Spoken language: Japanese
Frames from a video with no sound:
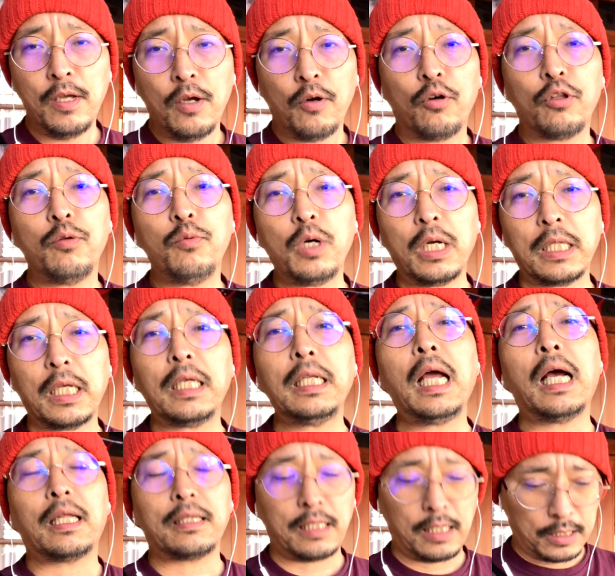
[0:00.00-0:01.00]
子供ができな
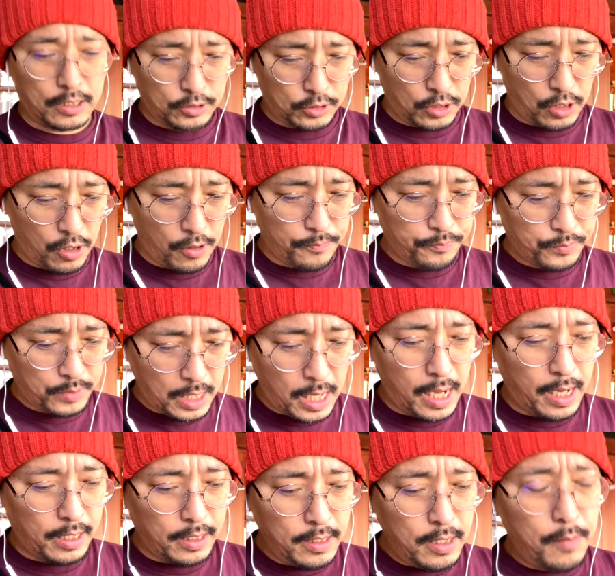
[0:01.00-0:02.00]
かったんですよ。
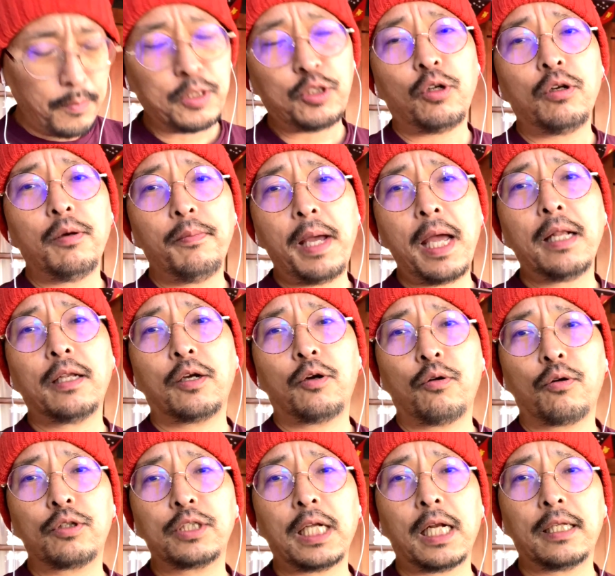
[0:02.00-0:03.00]
はい。その前に
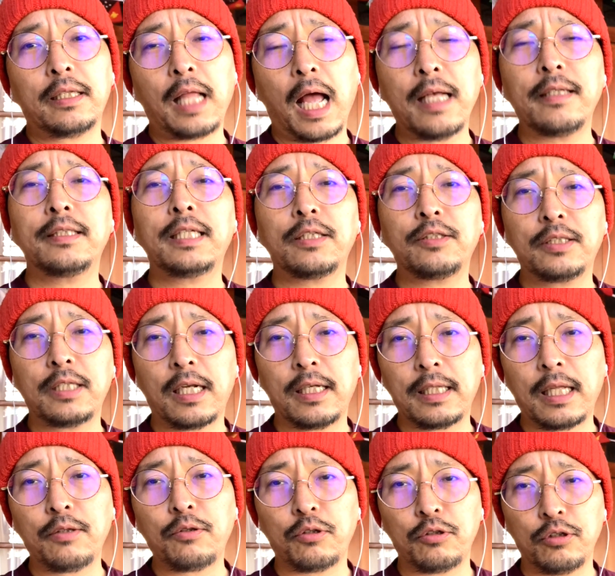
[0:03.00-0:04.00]
殺された、暗殺され
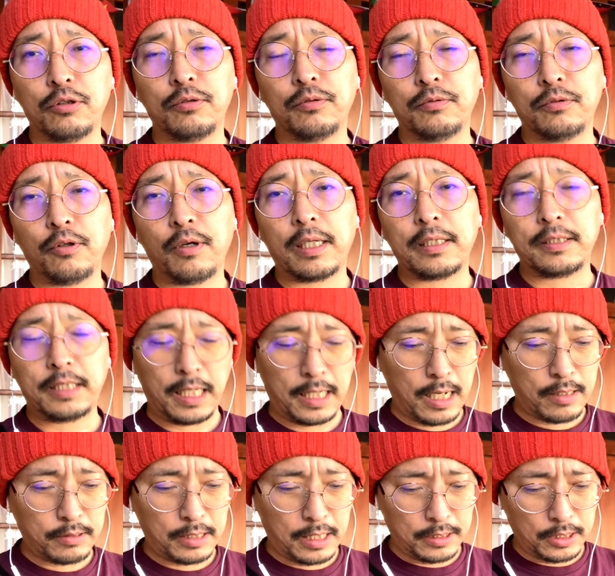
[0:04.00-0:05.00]
たというのが正
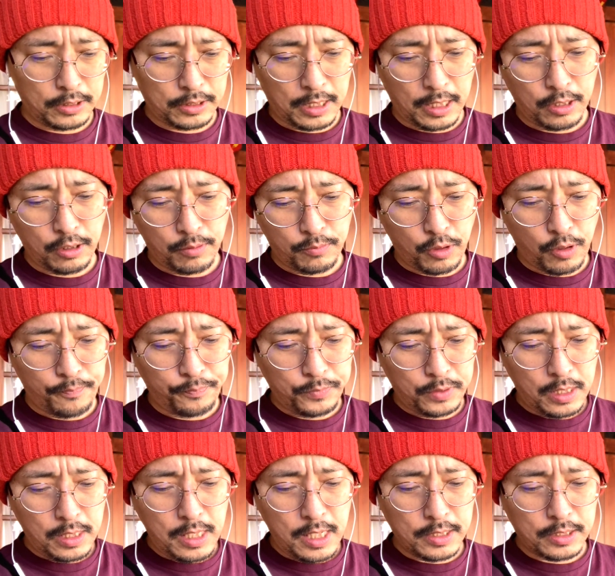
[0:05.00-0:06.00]
確なんですけれども。
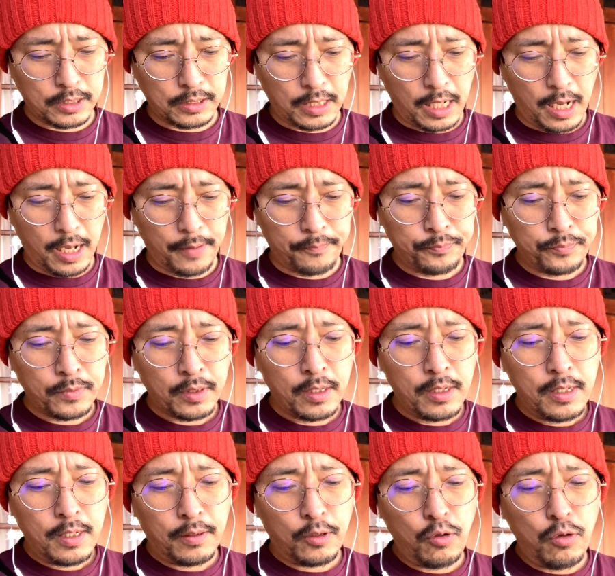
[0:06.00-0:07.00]
でですね、
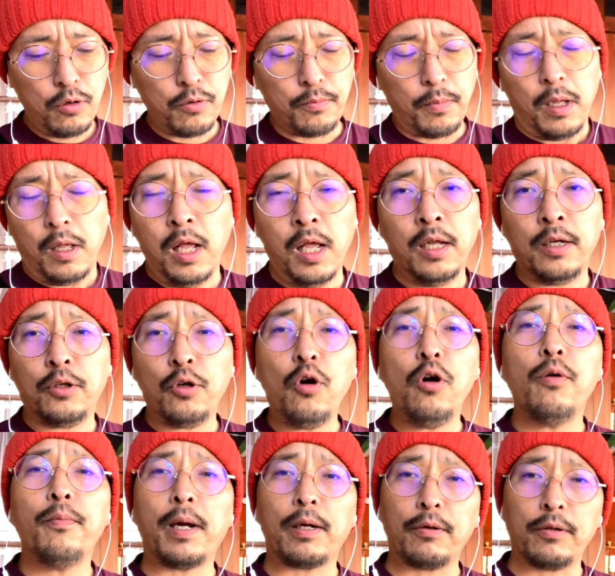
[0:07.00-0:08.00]
龍
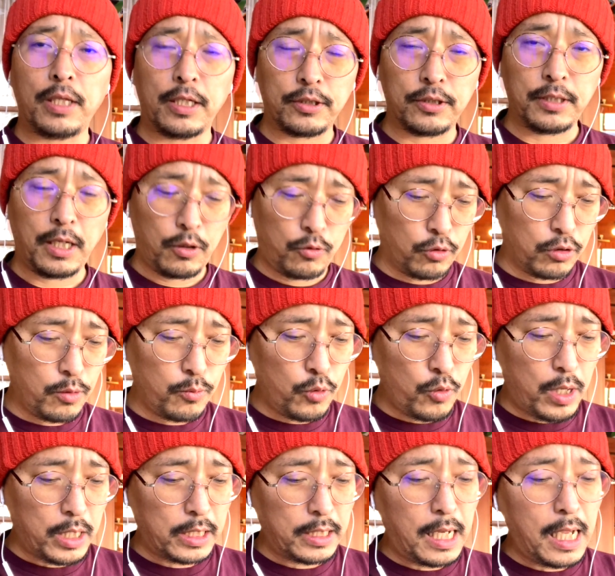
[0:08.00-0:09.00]
馬のですね、子供
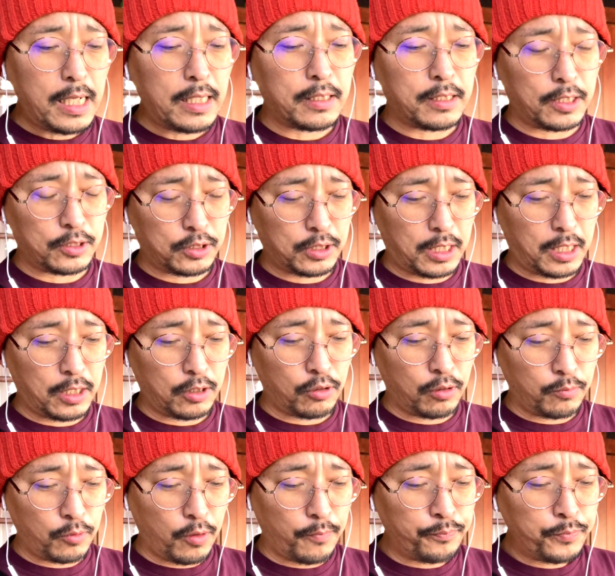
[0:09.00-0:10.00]
はいないんですけれど
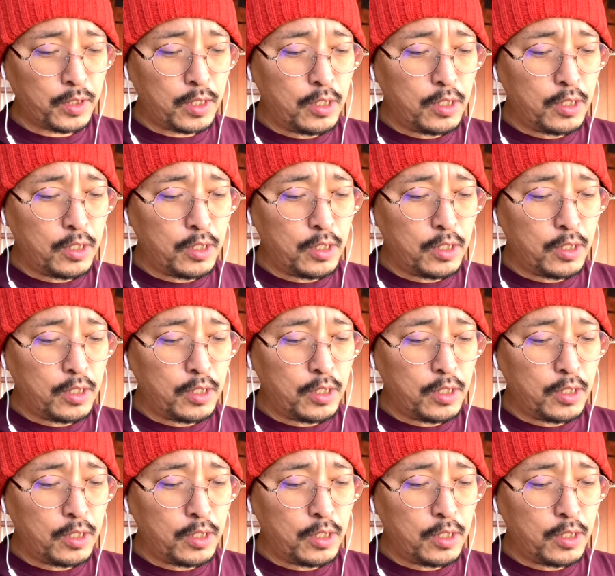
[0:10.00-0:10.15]
も、